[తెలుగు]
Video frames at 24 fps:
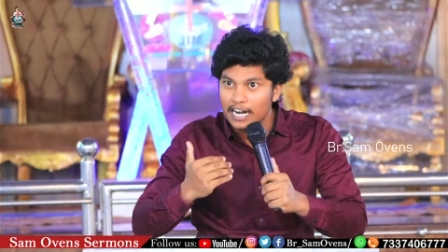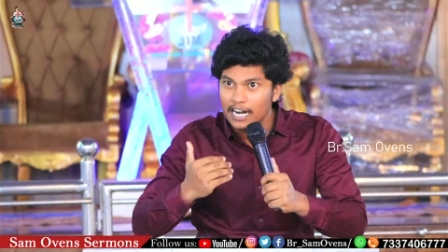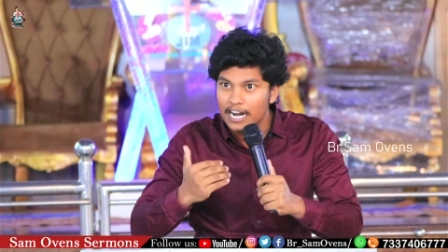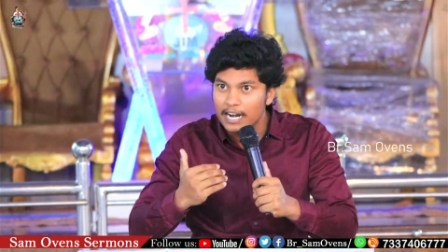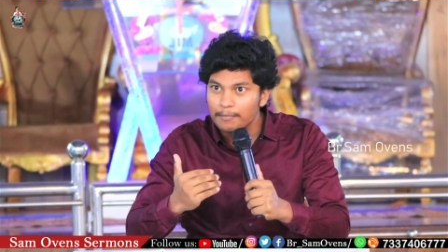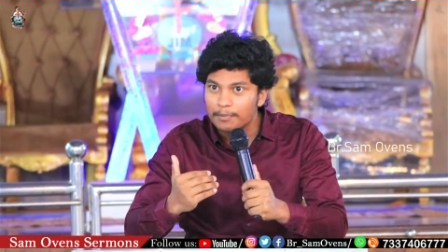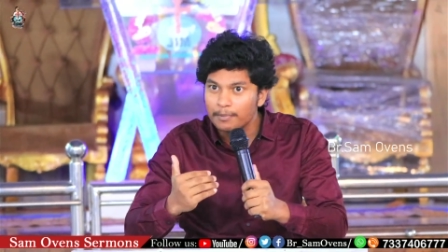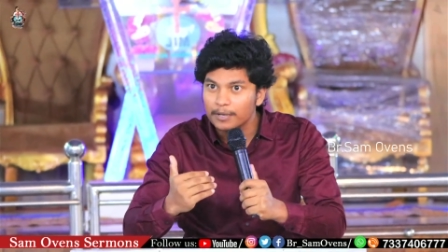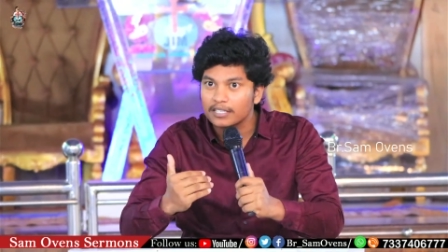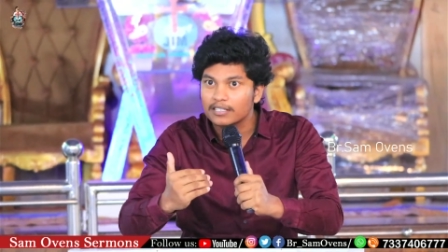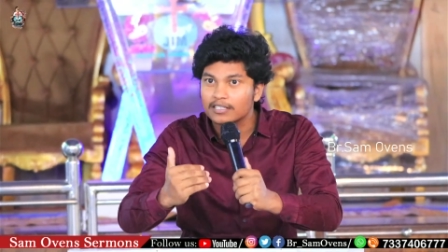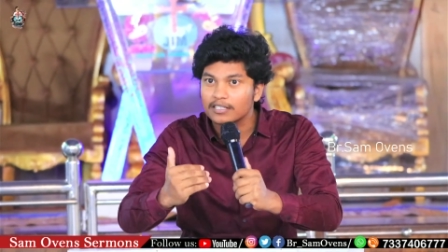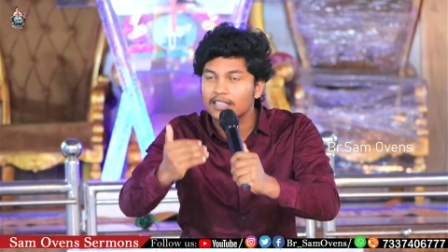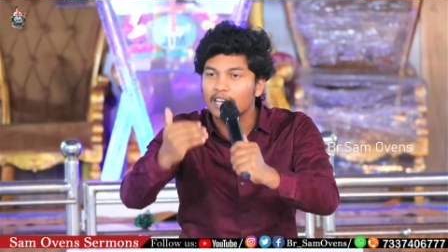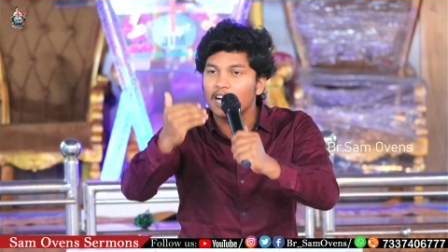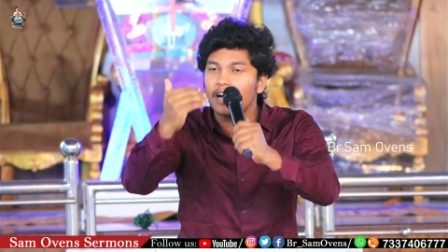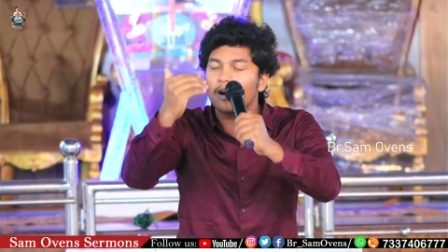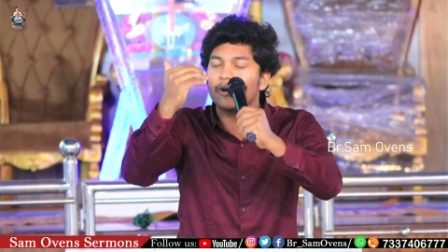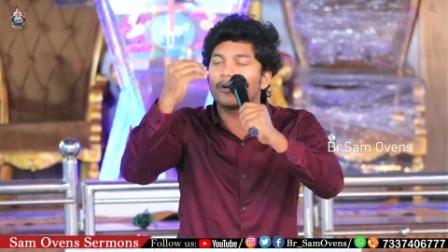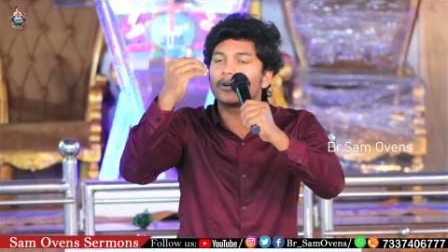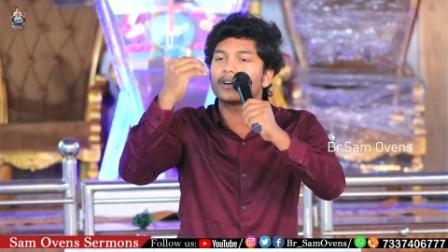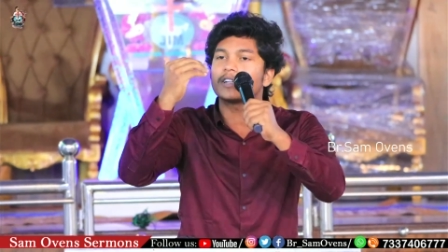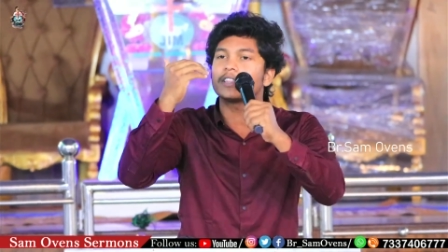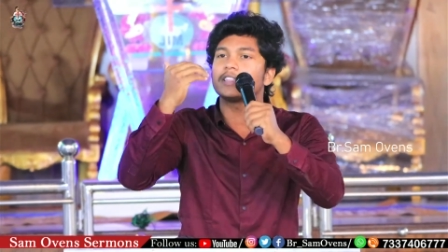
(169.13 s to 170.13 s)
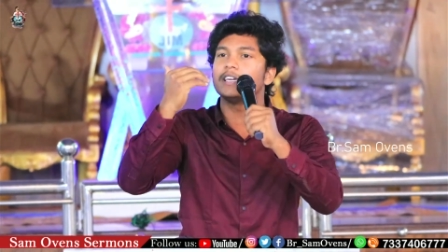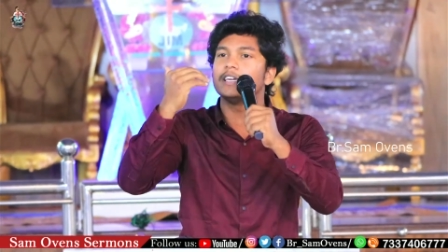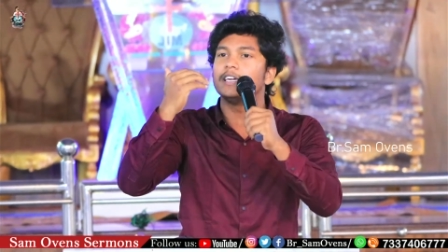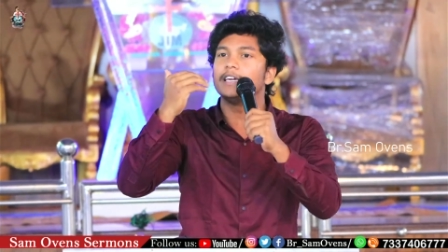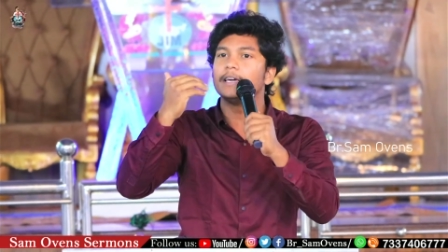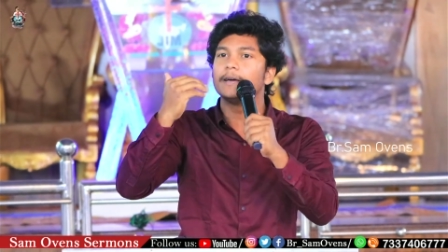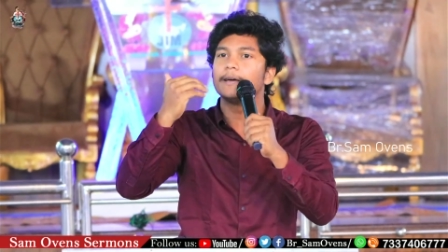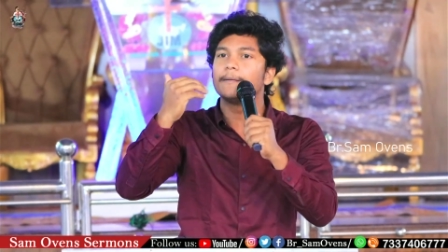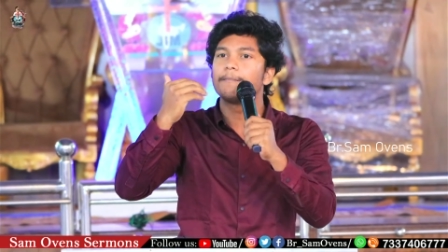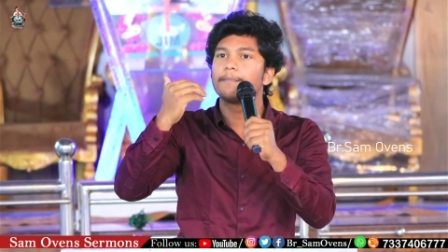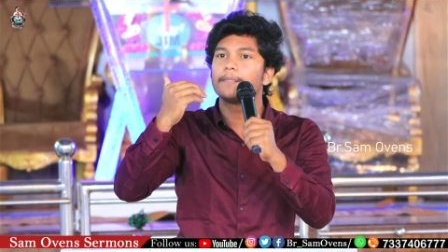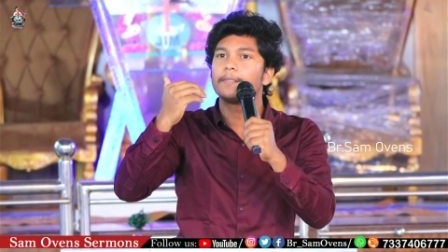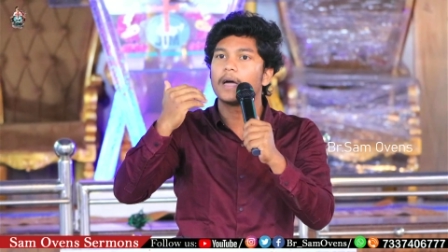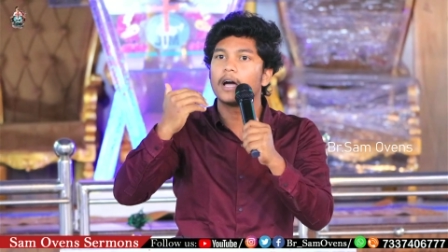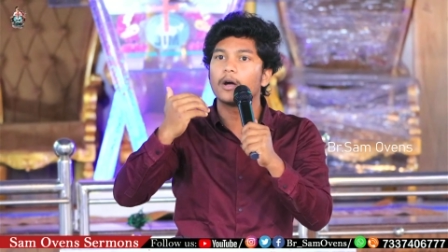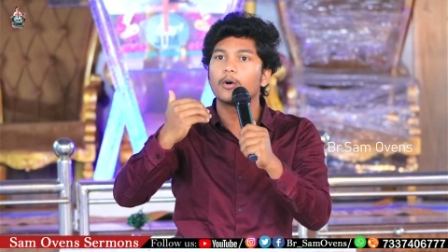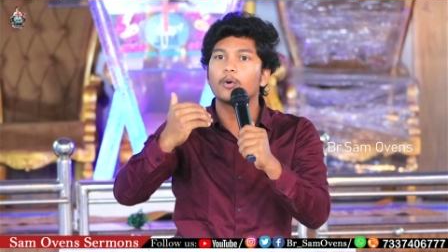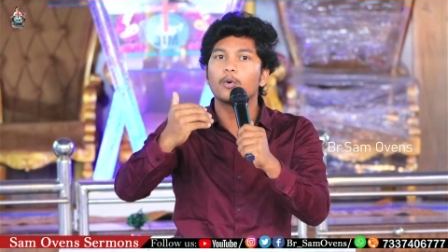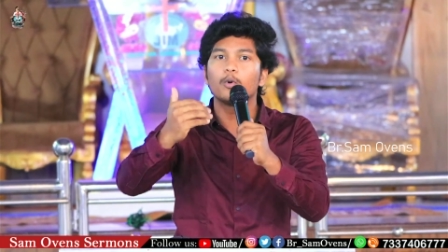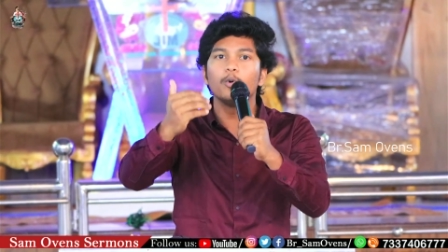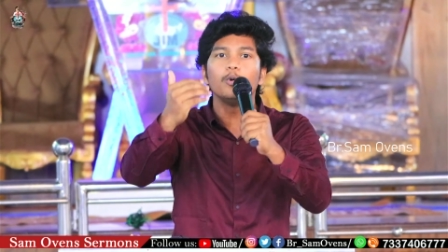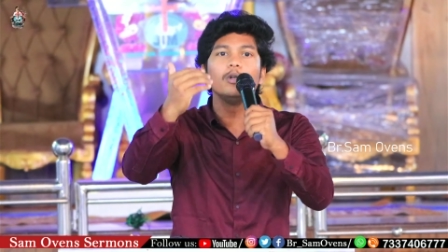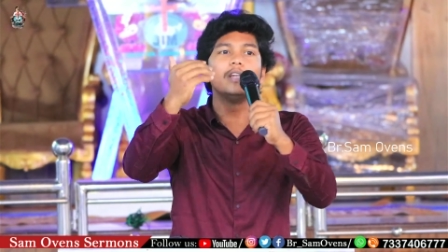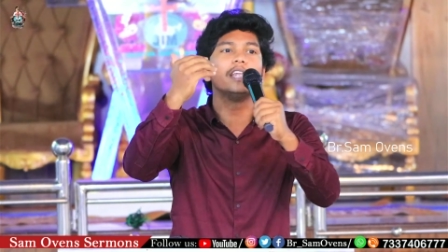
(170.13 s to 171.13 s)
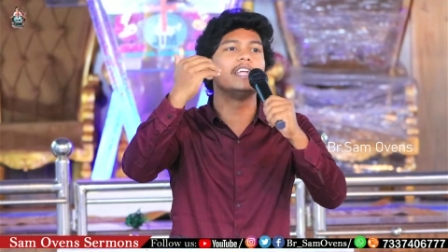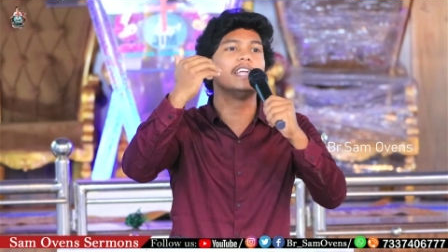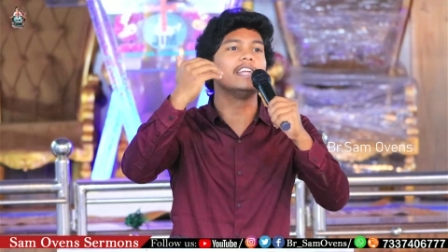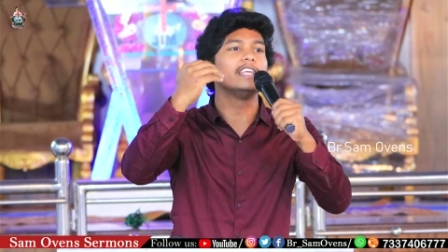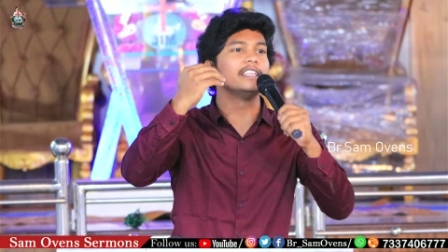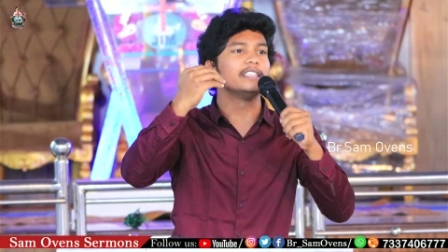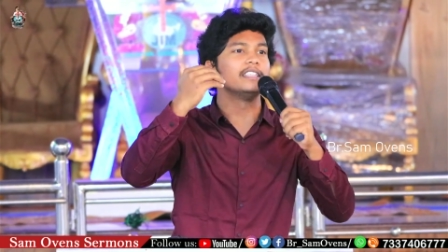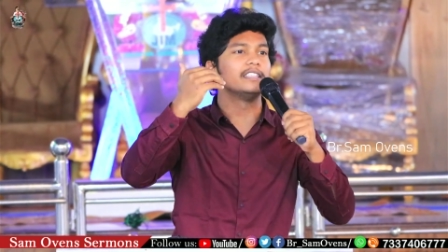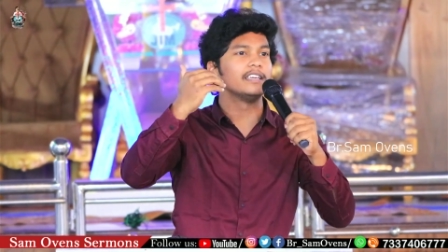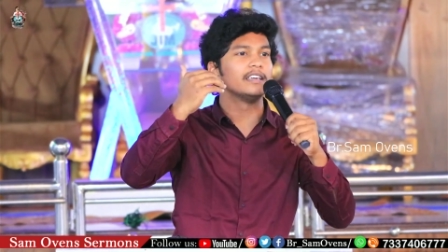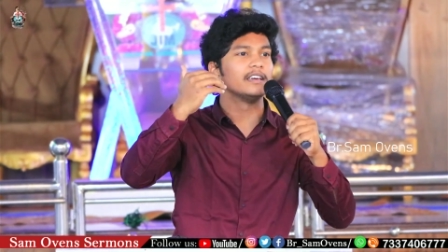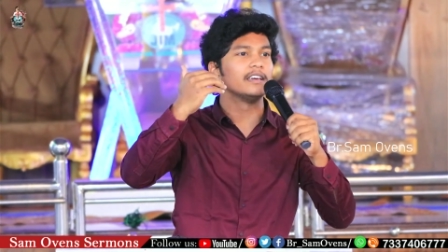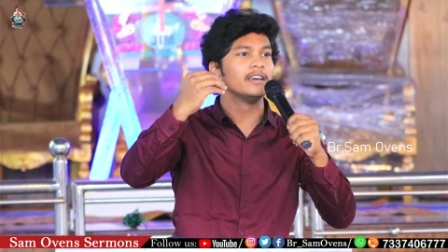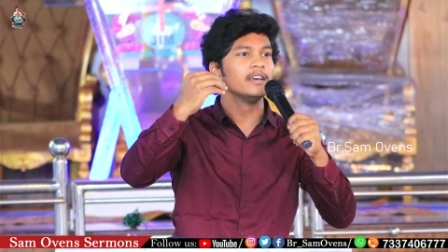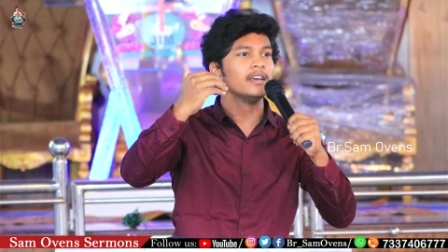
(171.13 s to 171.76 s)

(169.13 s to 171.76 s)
నడిపిస్తా ఉంటది ఆ కుళ్ళు అనేది